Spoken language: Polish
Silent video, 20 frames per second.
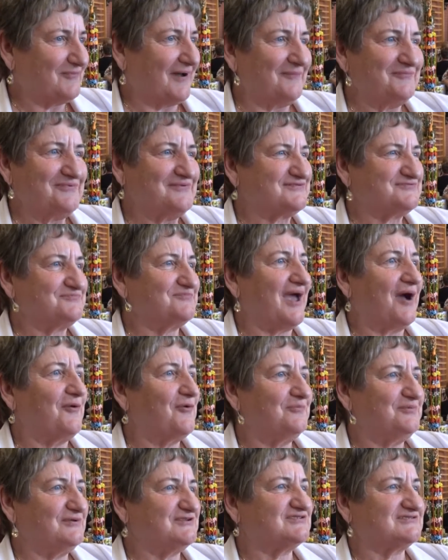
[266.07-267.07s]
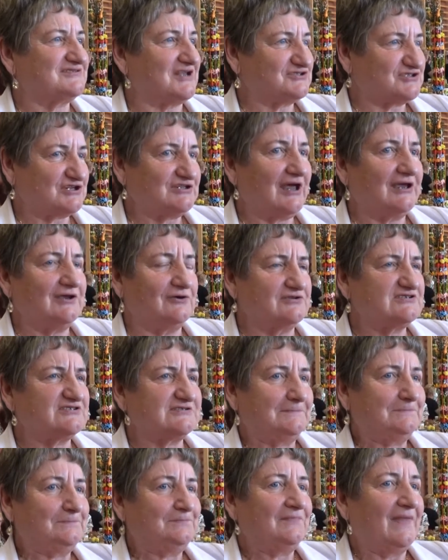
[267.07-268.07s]
Ma być, miało być,
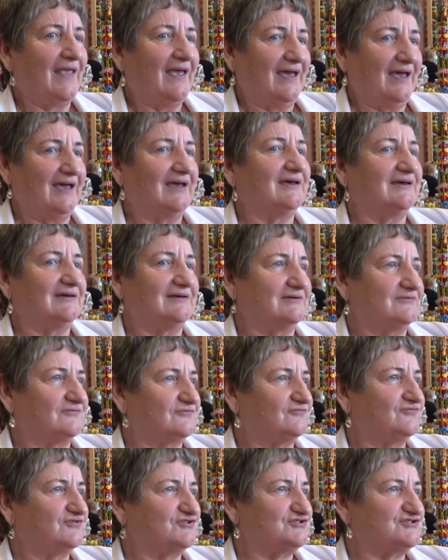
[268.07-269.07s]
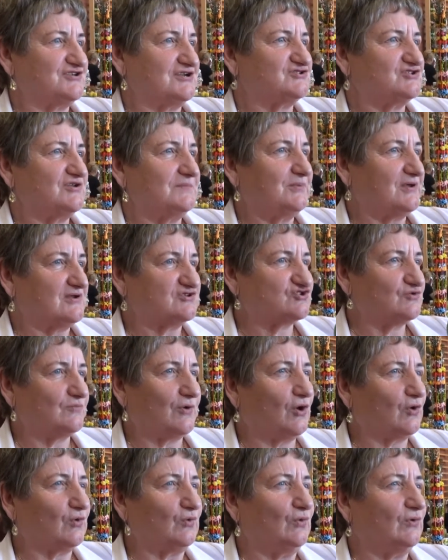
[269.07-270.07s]
zaczynając e, w 2001
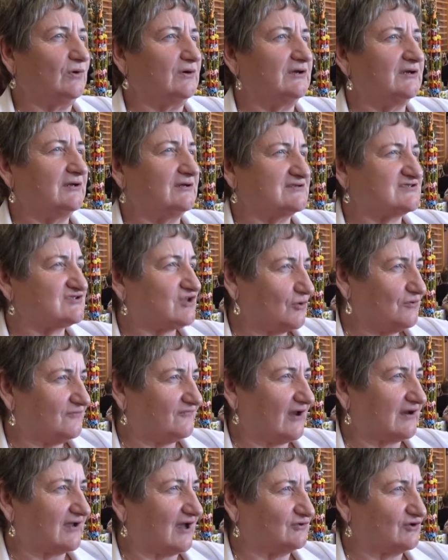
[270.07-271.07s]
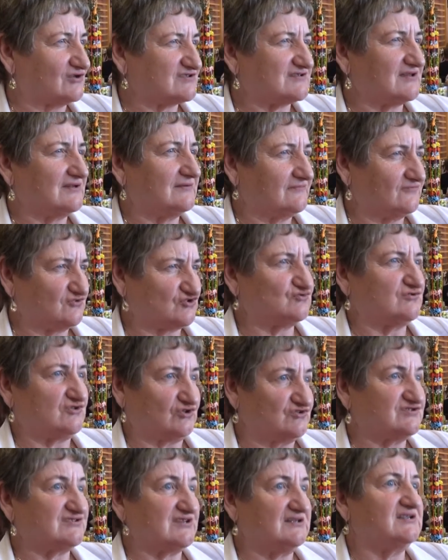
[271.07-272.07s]
roku e, stoły wielkanocne, wyszły
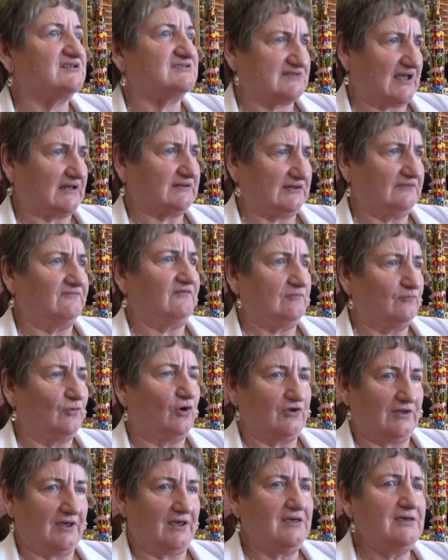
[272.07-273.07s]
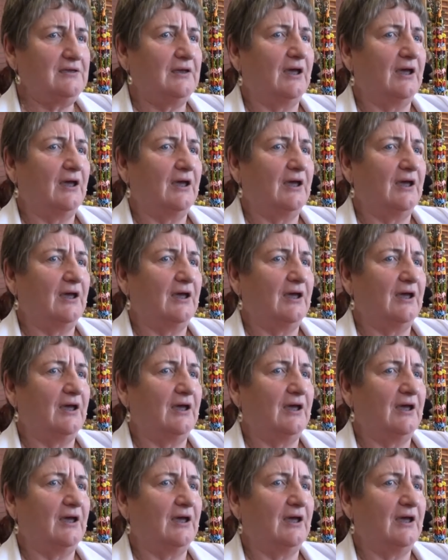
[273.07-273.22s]
to z inicjatywy mojej,